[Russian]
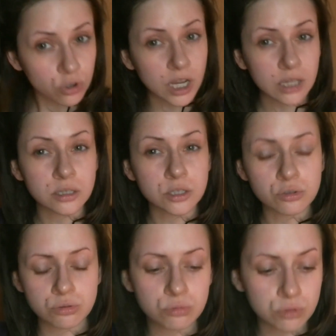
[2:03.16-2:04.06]
я
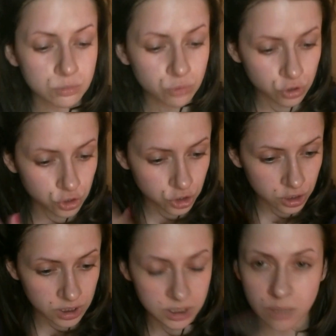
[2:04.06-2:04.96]
нанесу
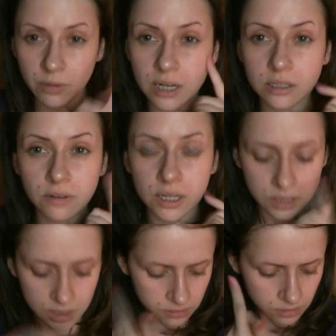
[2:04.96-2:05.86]
немножечко термальной
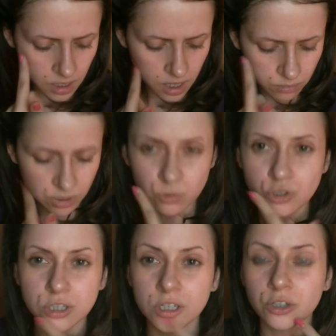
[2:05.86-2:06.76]
воды, потому
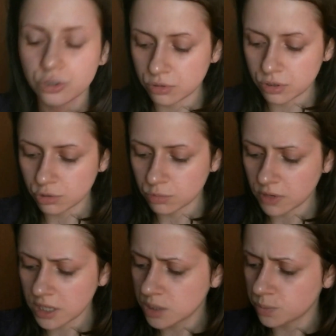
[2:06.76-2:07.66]
что не хочу идти
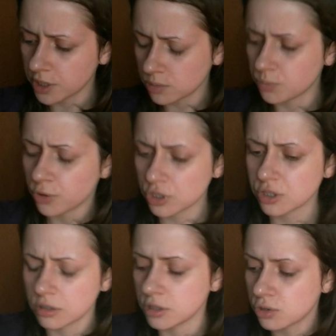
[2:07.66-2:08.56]
умываться, поэтому
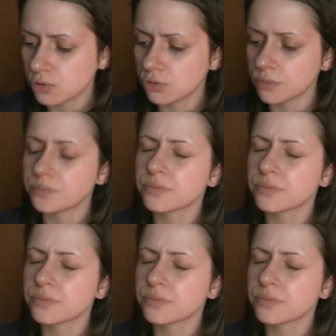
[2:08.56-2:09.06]
просто нанесу